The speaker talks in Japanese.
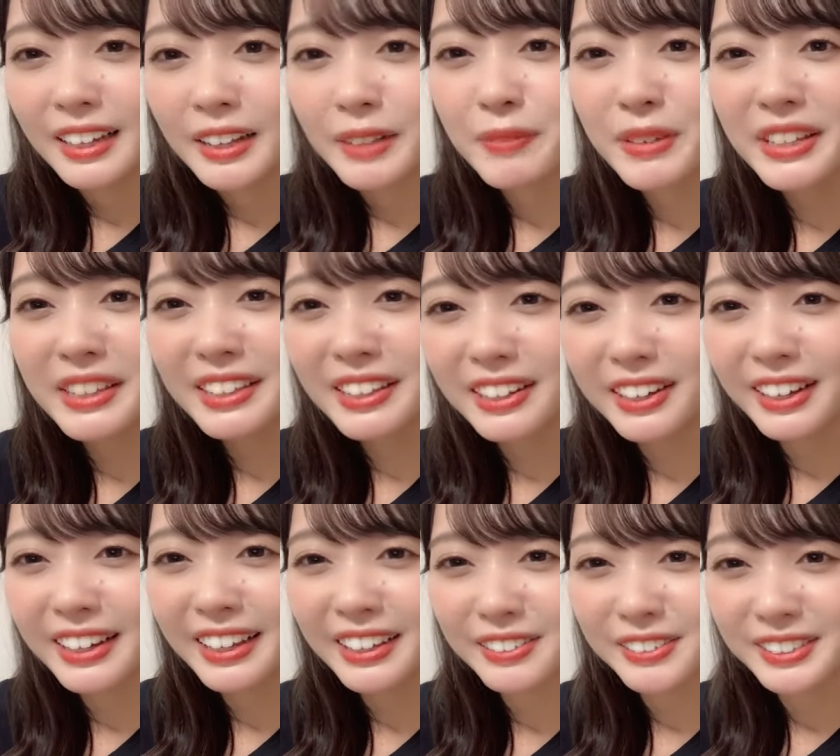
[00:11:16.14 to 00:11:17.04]
みんなが
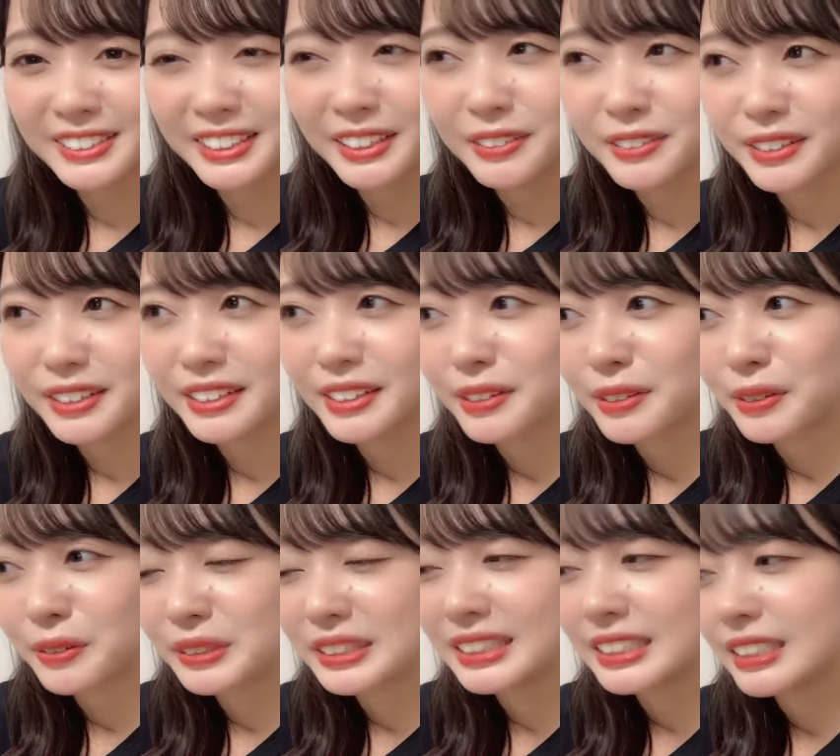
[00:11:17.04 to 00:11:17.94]
早く来てくれてる
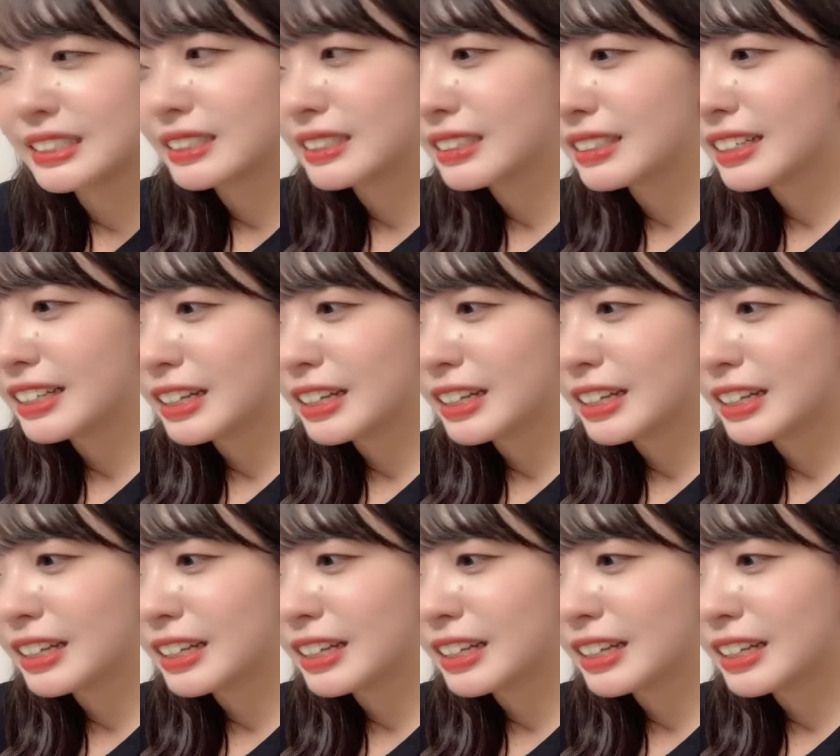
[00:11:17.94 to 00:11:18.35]
のに